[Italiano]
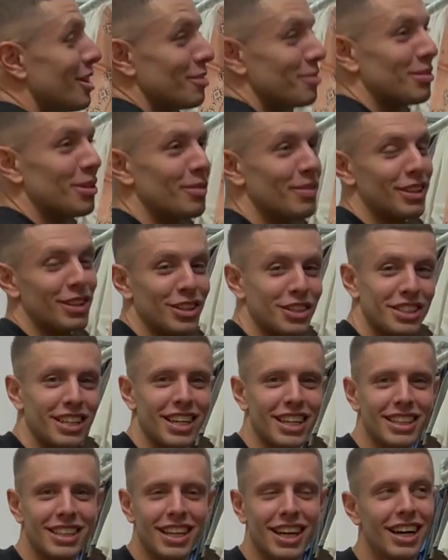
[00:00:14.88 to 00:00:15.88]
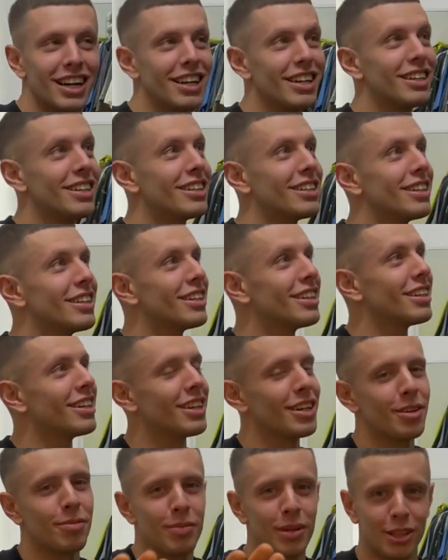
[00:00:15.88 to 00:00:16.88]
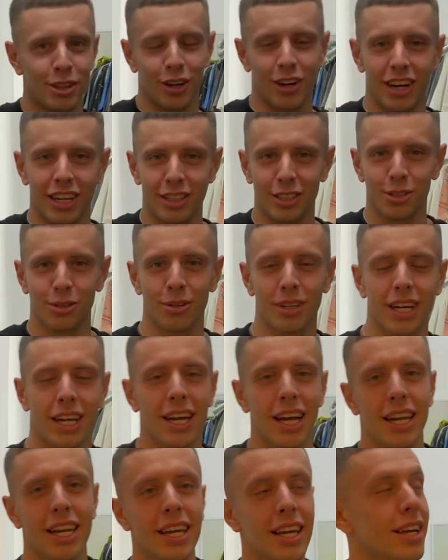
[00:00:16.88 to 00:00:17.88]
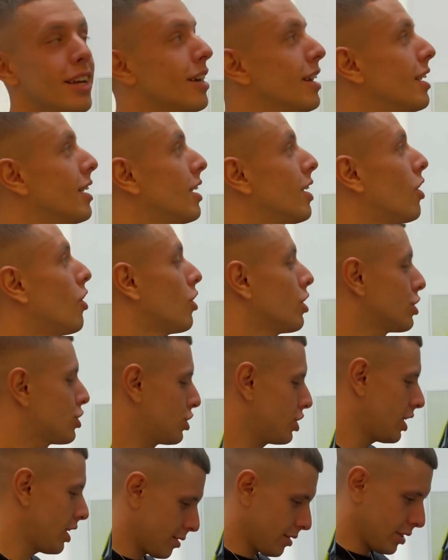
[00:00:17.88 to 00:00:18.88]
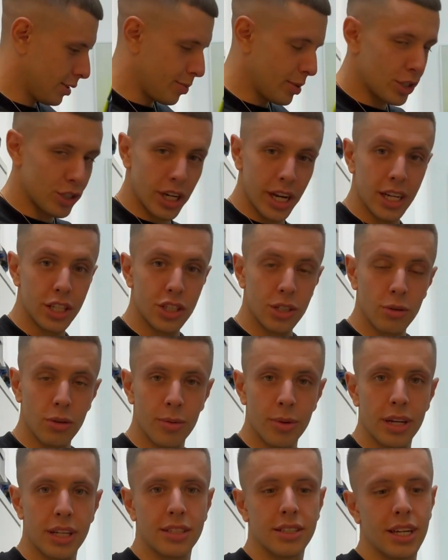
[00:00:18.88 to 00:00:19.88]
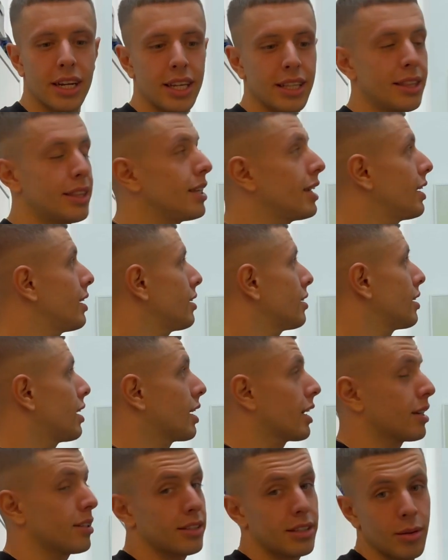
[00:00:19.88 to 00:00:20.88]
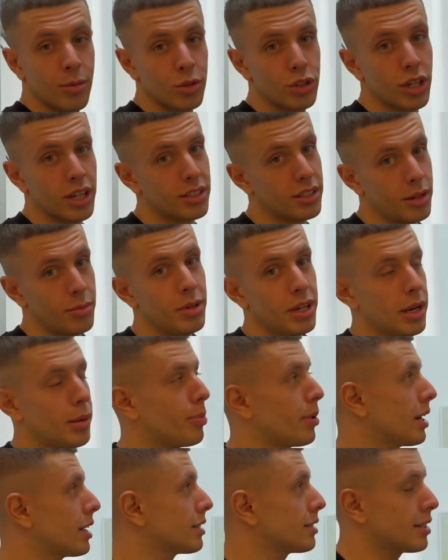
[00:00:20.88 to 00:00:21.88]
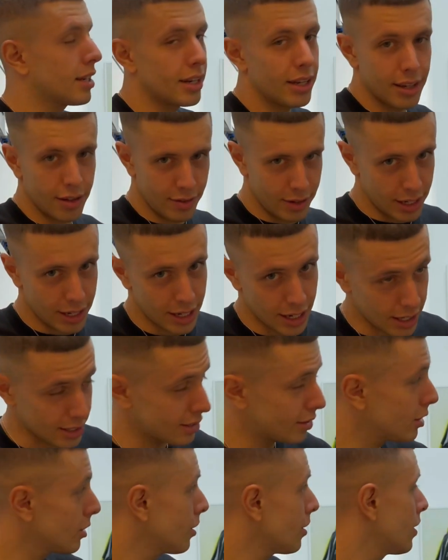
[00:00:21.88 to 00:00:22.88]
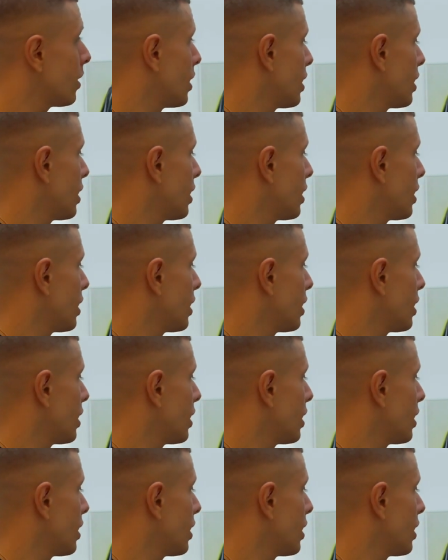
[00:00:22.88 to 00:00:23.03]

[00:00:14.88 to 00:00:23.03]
Momento serietà, eh, bentornati sul canale. Oggi speciale 5.000 iscritti, anche se siamo già a 6.000 passa e vi ringrazio.